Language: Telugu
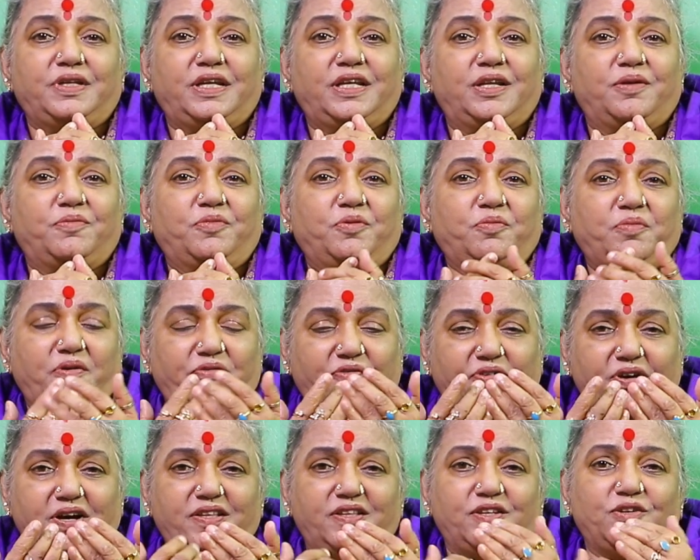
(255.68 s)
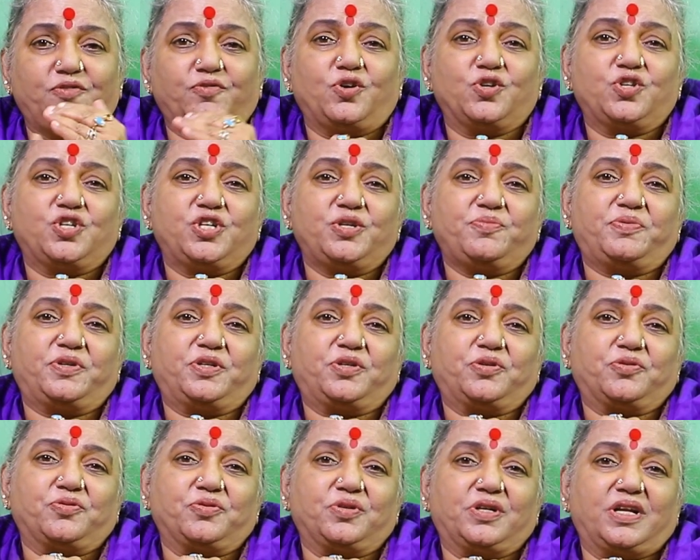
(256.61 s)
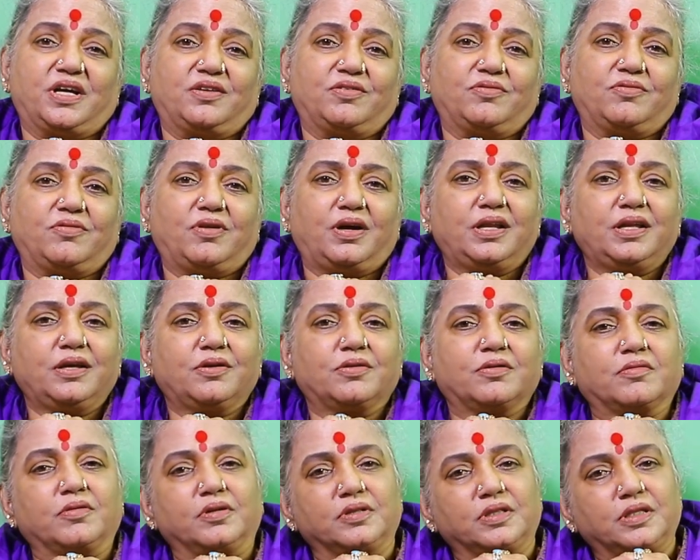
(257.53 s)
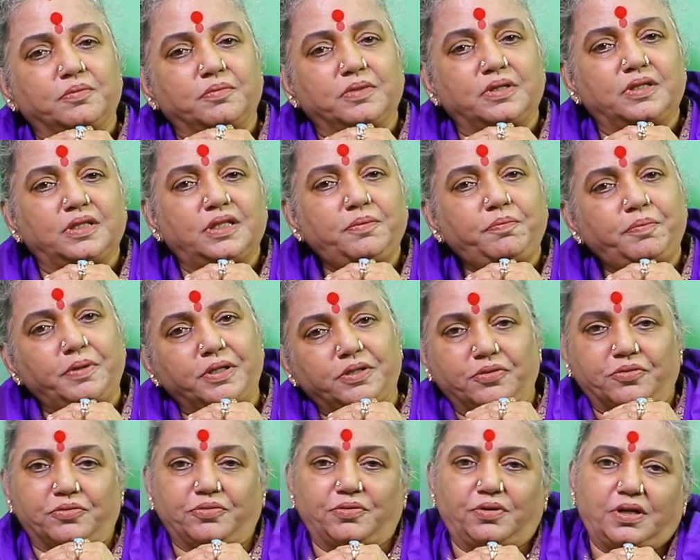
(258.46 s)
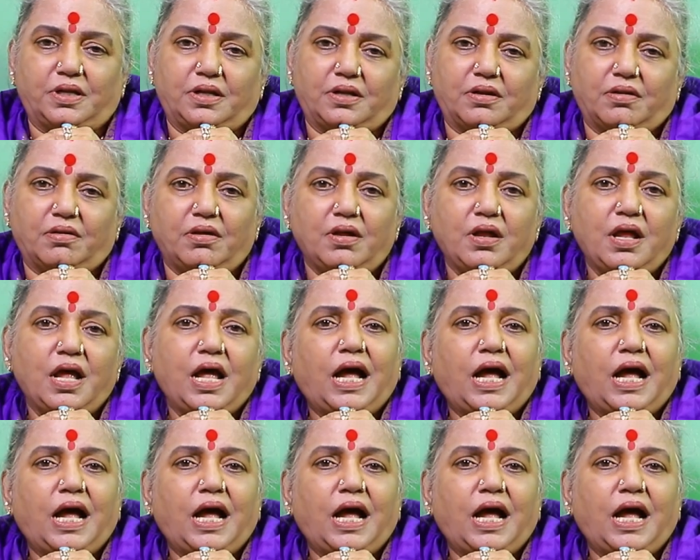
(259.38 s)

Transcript: నేనేమో మా ఫాదర్ వాచే పెట్టుకుంటాను అని కొంతమంది పెట్టుకుంటారు